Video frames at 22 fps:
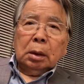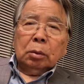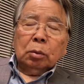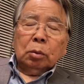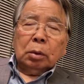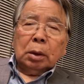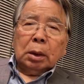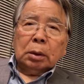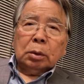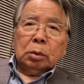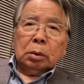の
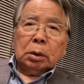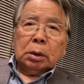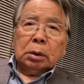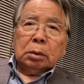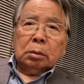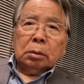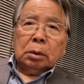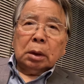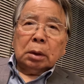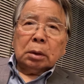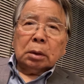ラジオ聞く
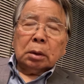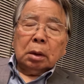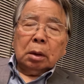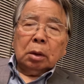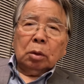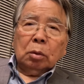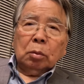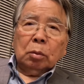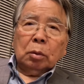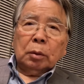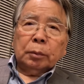んですけれ
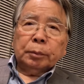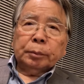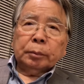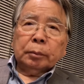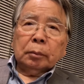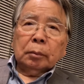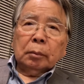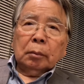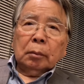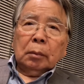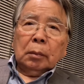ども、
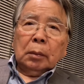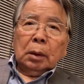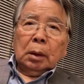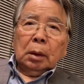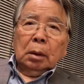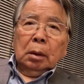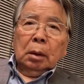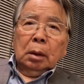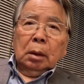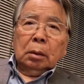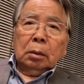
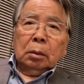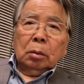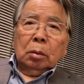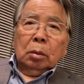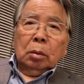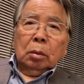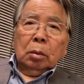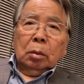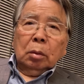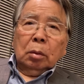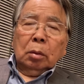えー
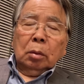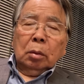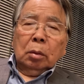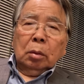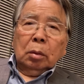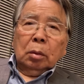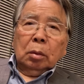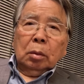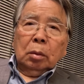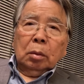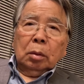
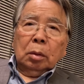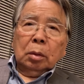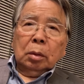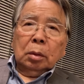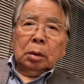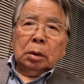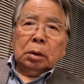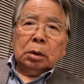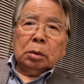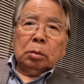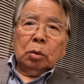と、
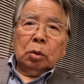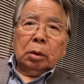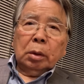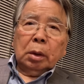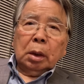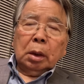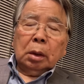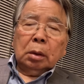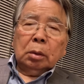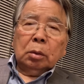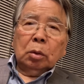いつも
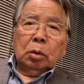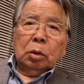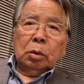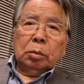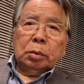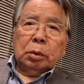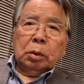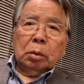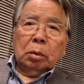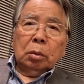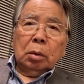ね土曜
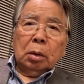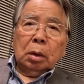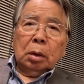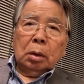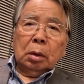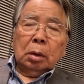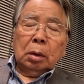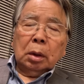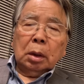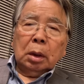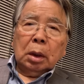日の
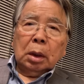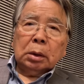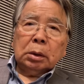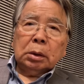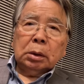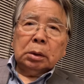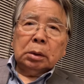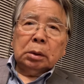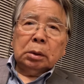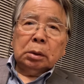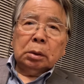8時
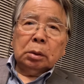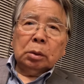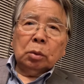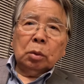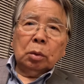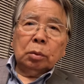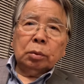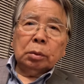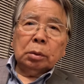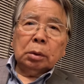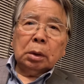5
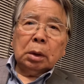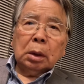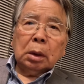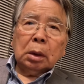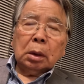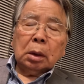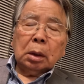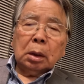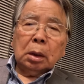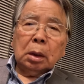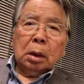分から
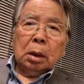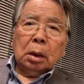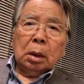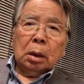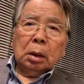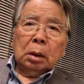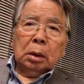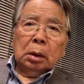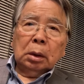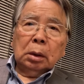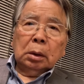かな
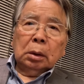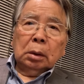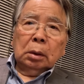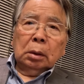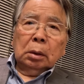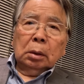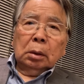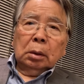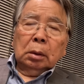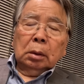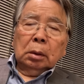
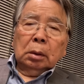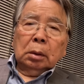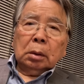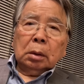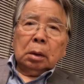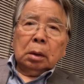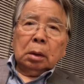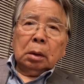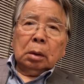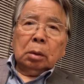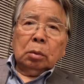
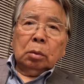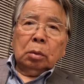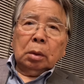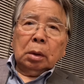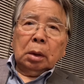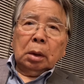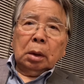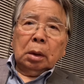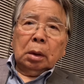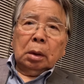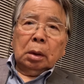かれこれ、
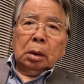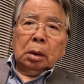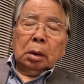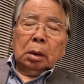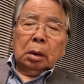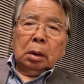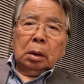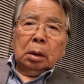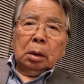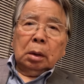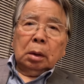
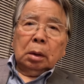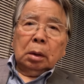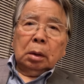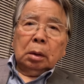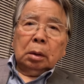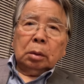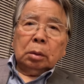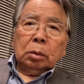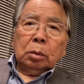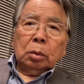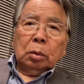
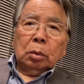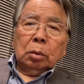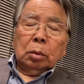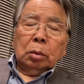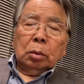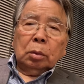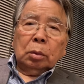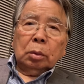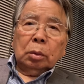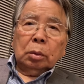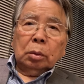えー
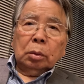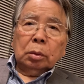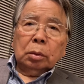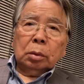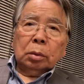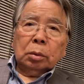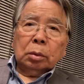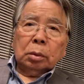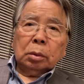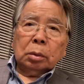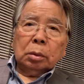と、
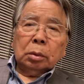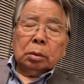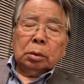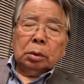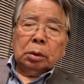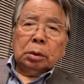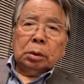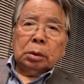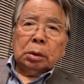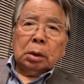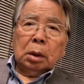と2
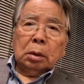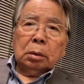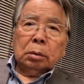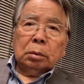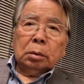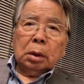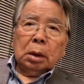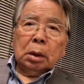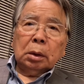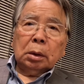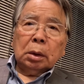時間く
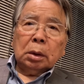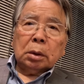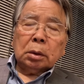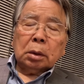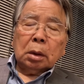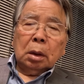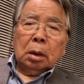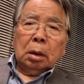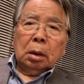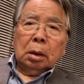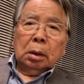らいです
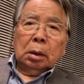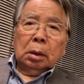か